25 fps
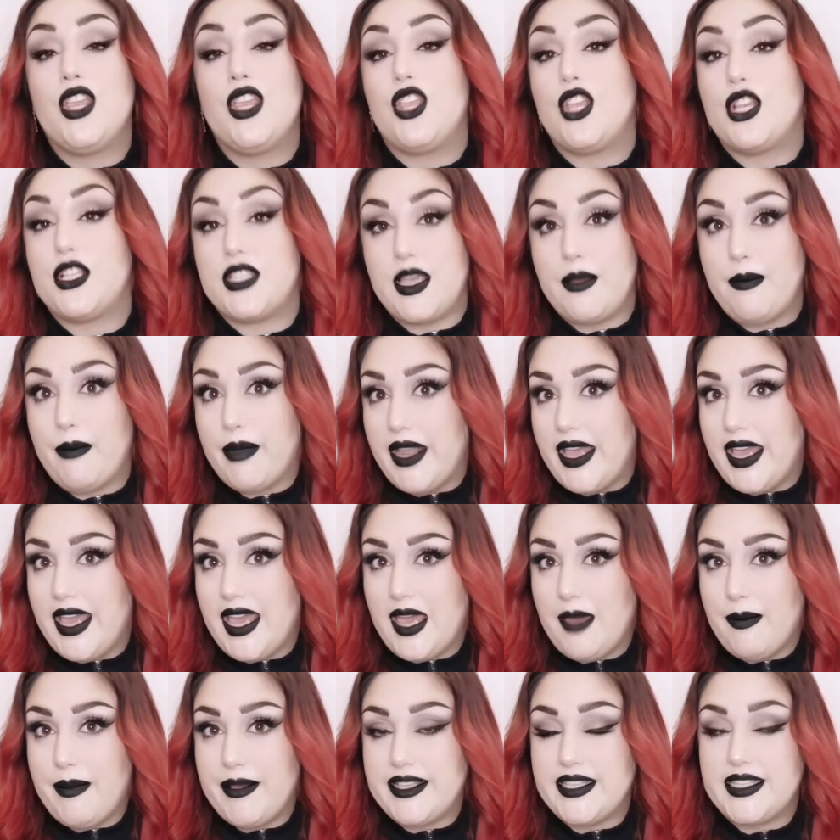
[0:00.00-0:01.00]
Yo siempre
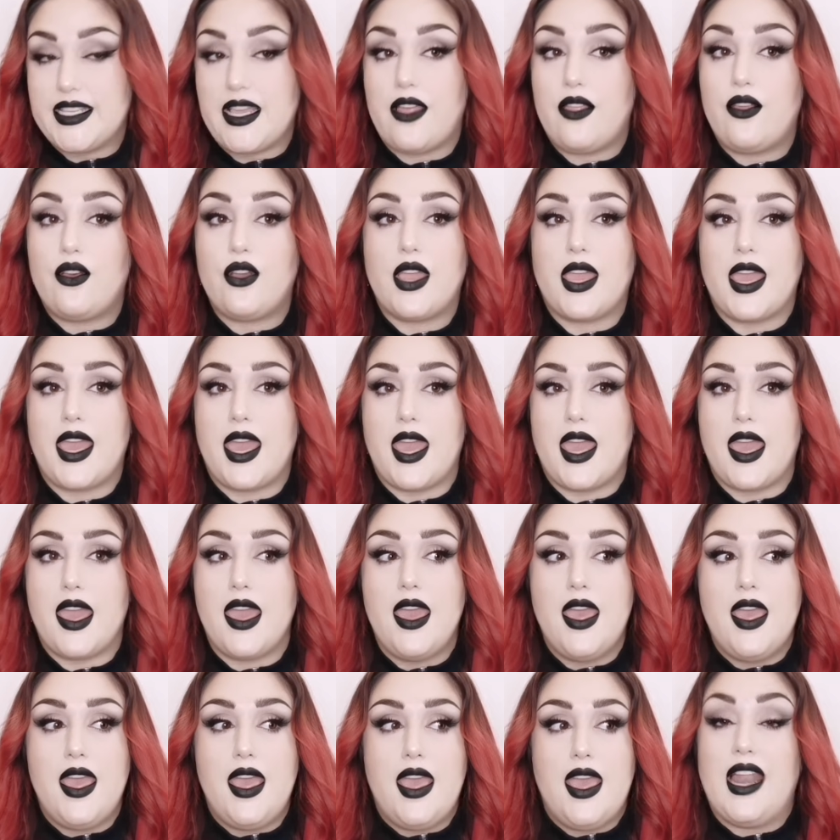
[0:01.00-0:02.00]
he pensado que
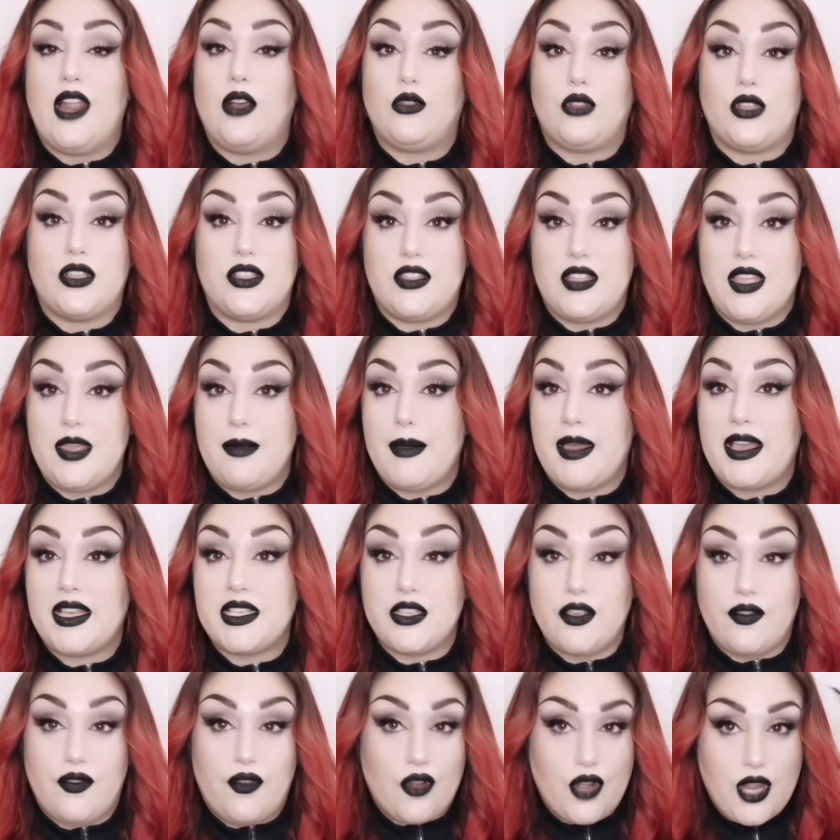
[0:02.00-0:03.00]
el autoestima
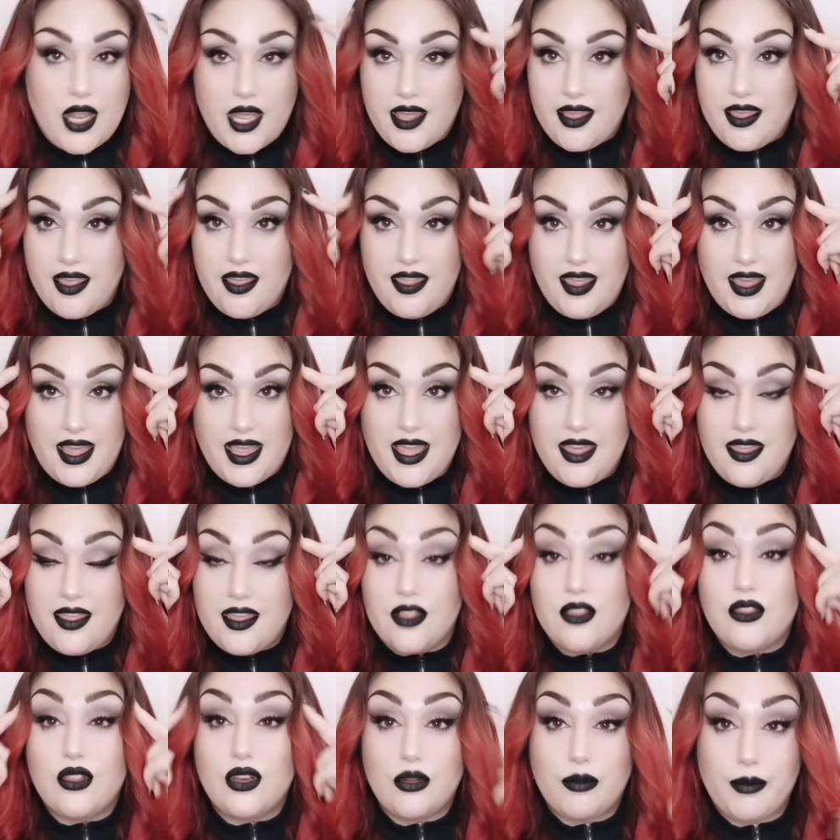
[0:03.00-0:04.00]
se forja desde aquí
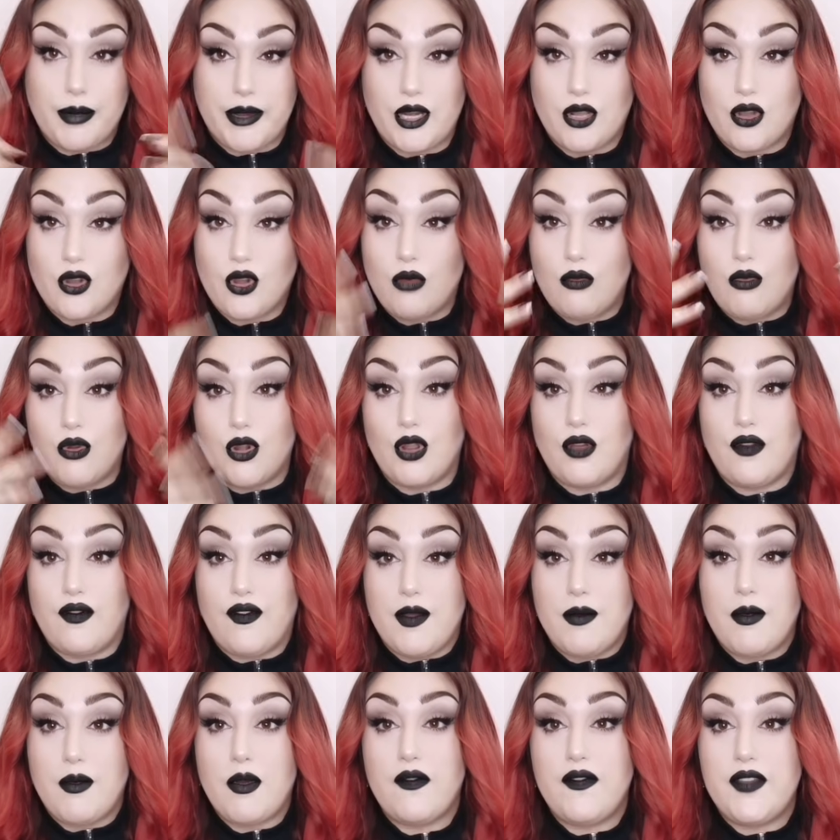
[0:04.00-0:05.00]
dentro, pero como nos
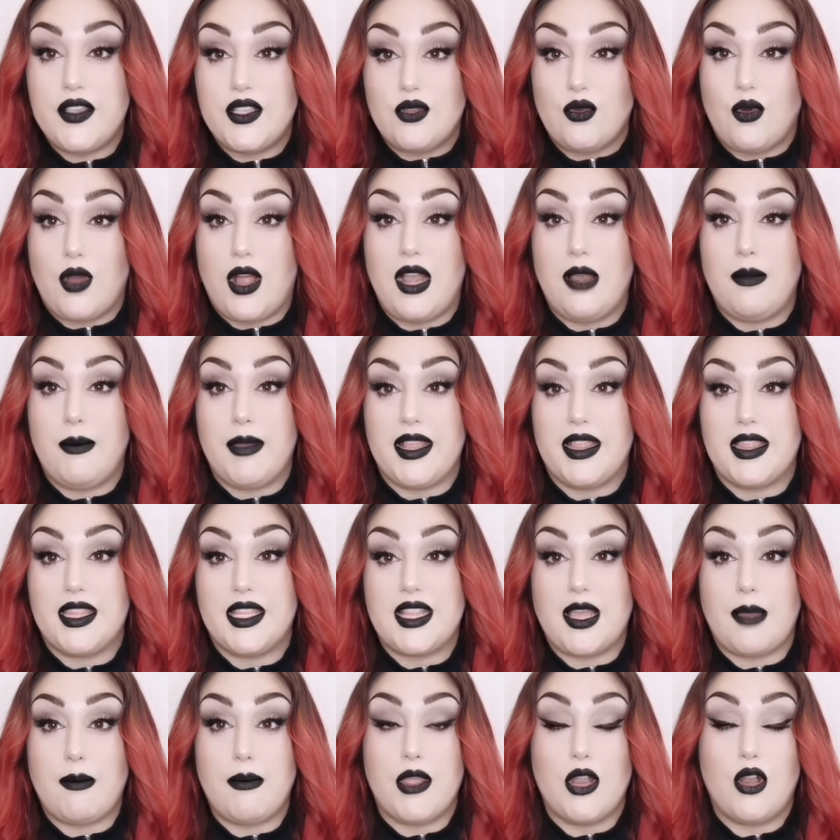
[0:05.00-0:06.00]
vemos visualmente
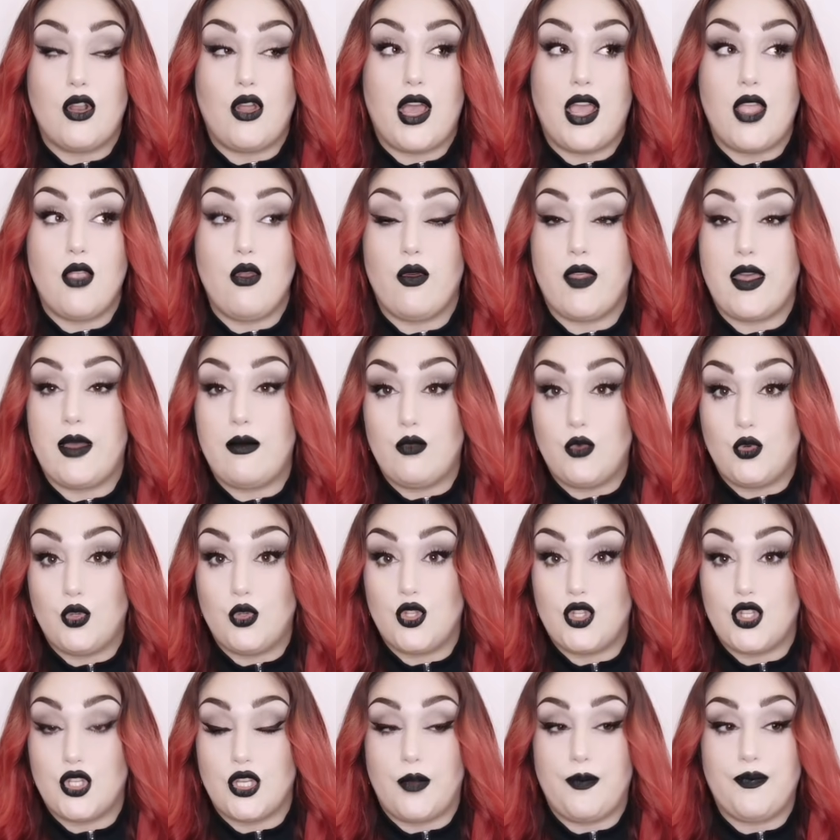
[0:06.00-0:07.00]
también nos ayuda
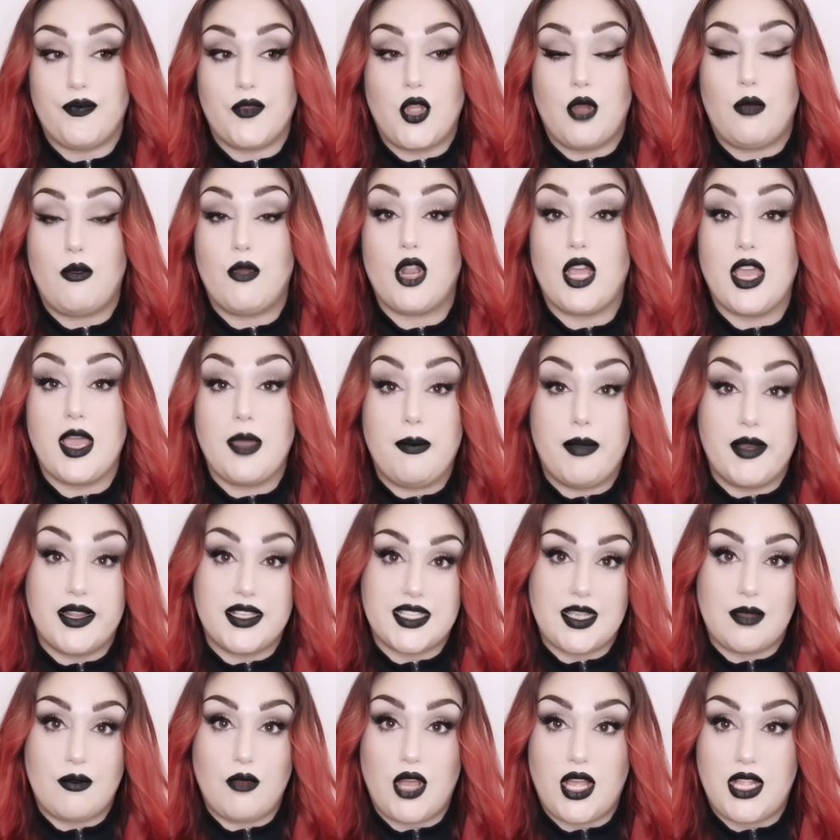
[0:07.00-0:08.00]
mucho, cómo nos
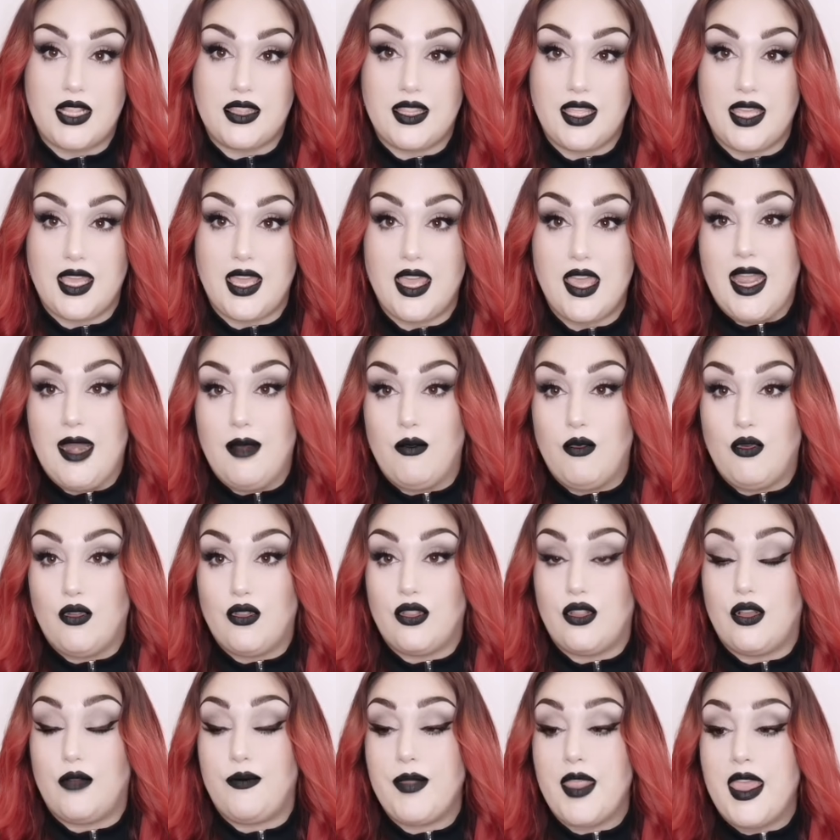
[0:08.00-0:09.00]
expresamos ante el mundo.